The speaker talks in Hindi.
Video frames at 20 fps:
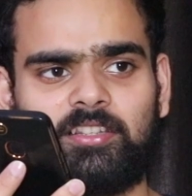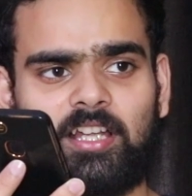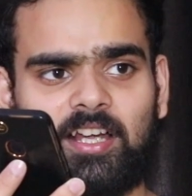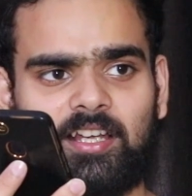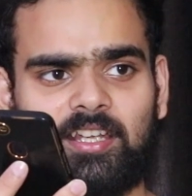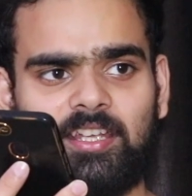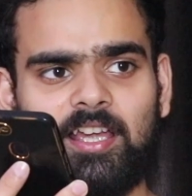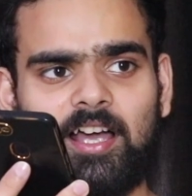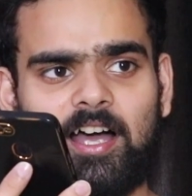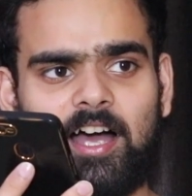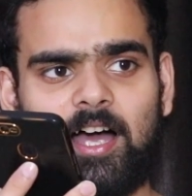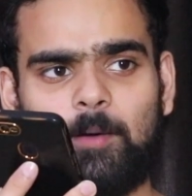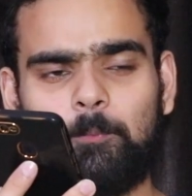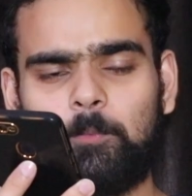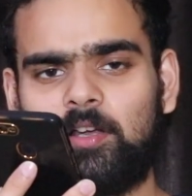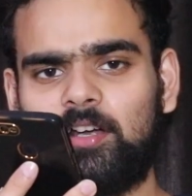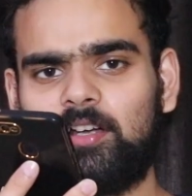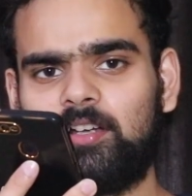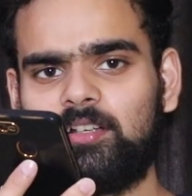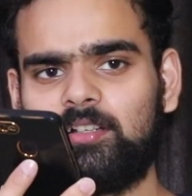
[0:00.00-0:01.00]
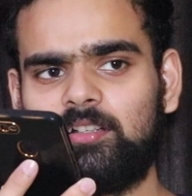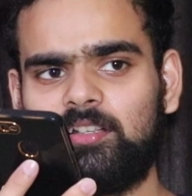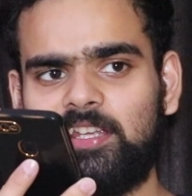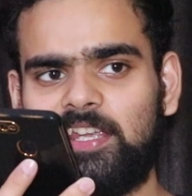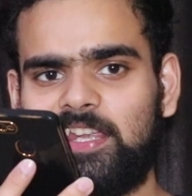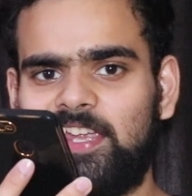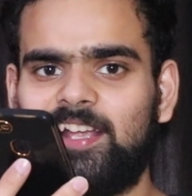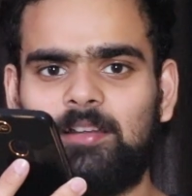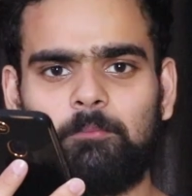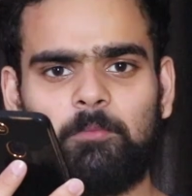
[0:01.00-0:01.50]
ताकि आपका
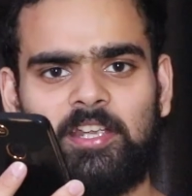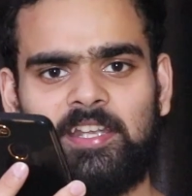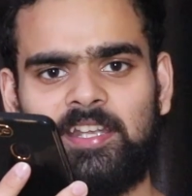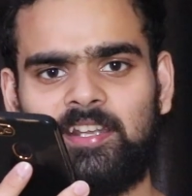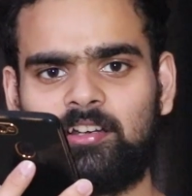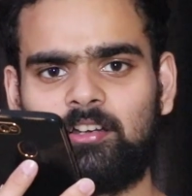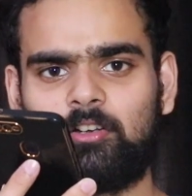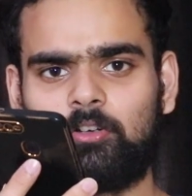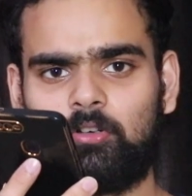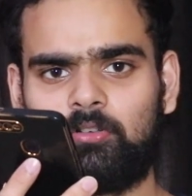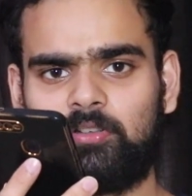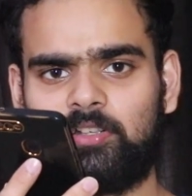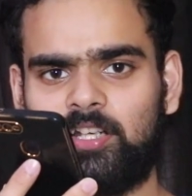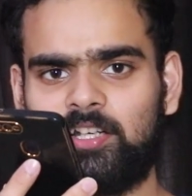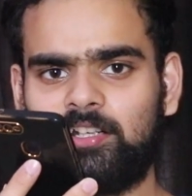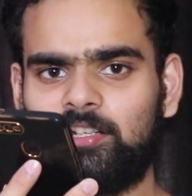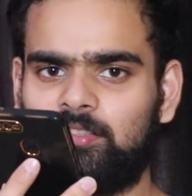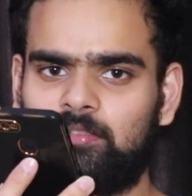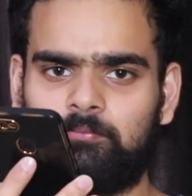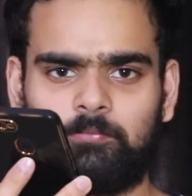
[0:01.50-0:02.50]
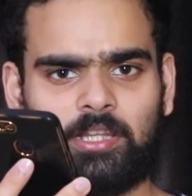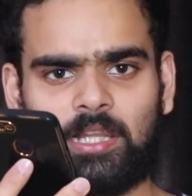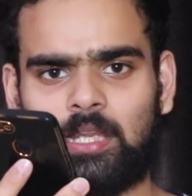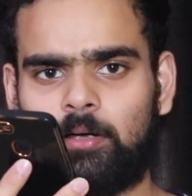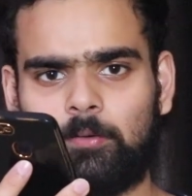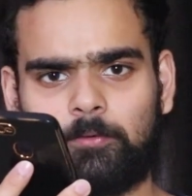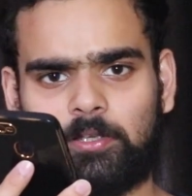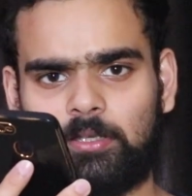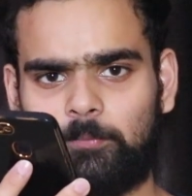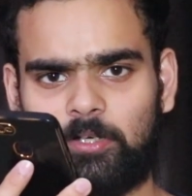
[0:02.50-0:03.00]
एक महीने का कंटेंट
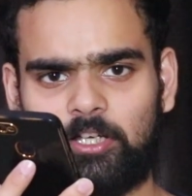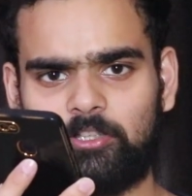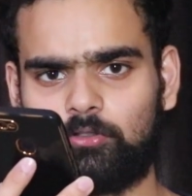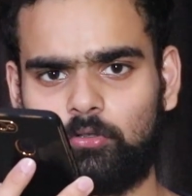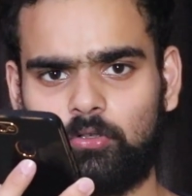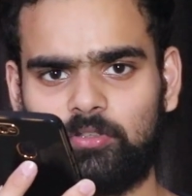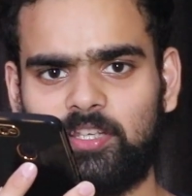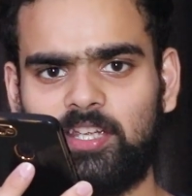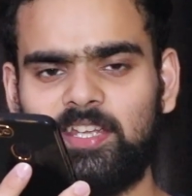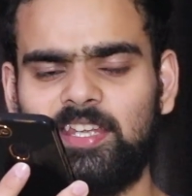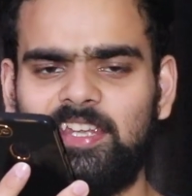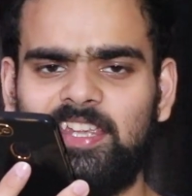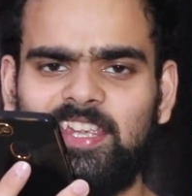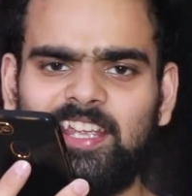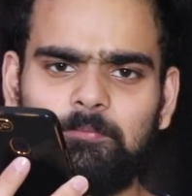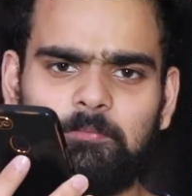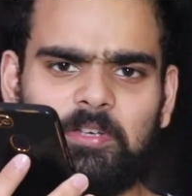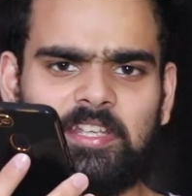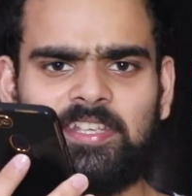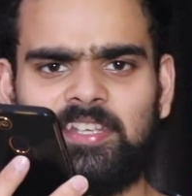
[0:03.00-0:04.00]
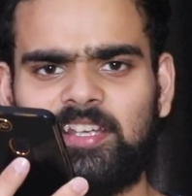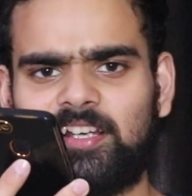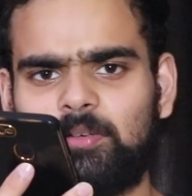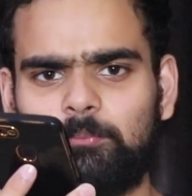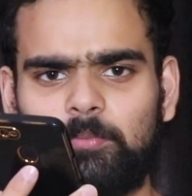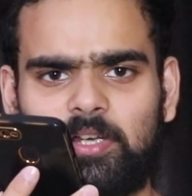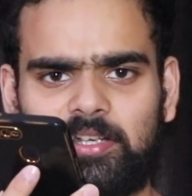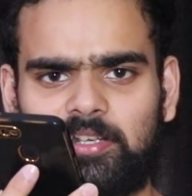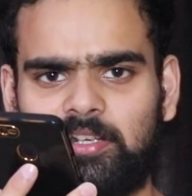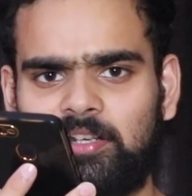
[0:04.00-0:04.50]
मतलब आपके पास हो जाए एक महीने का
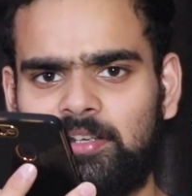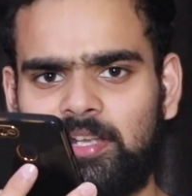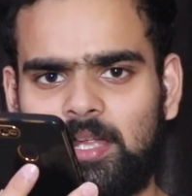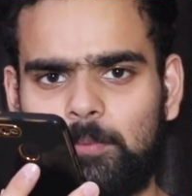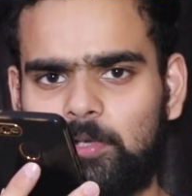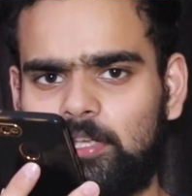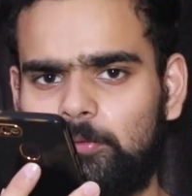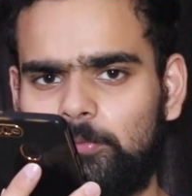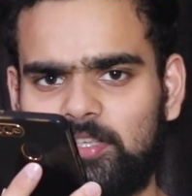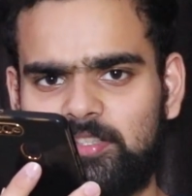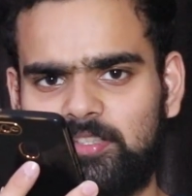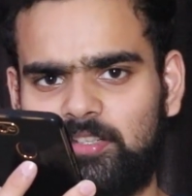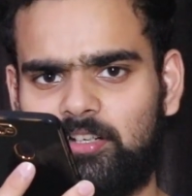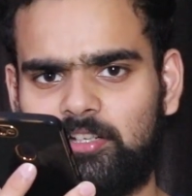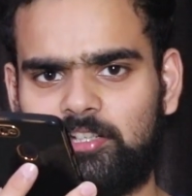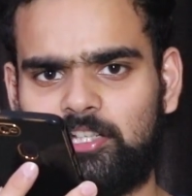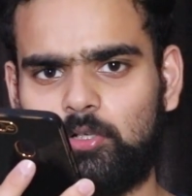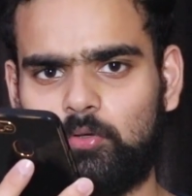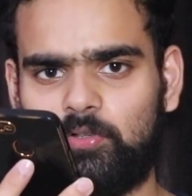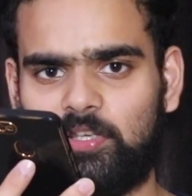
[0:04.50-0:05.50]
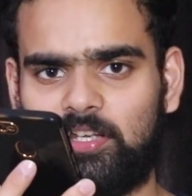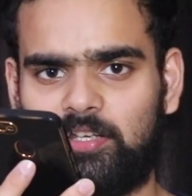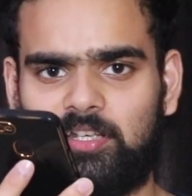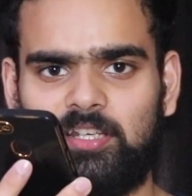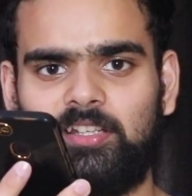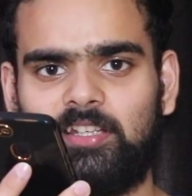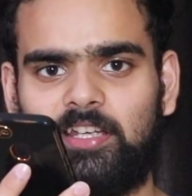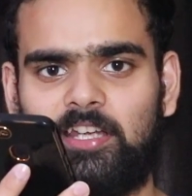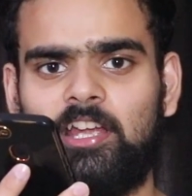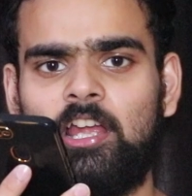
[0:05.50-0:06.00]
मटेरियल आपके पास इकट्ठा हो जाए
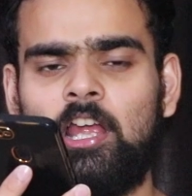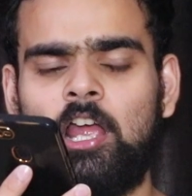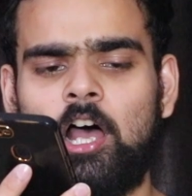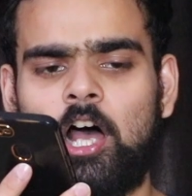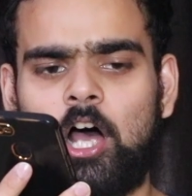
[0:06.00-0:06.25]
ठीक है